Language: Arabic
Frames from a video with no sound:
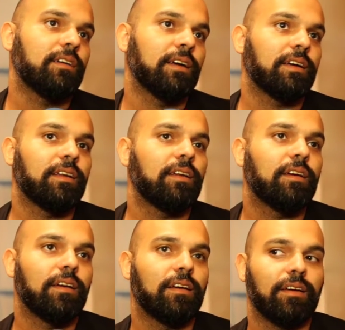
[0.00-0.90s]
لكن
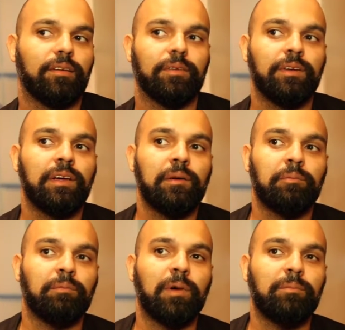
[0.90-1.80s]
آه،
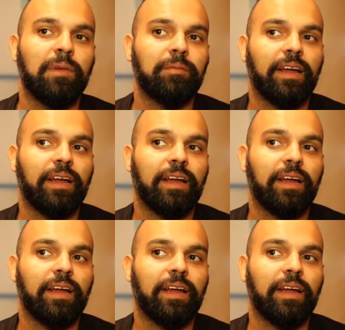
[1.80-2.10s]
ما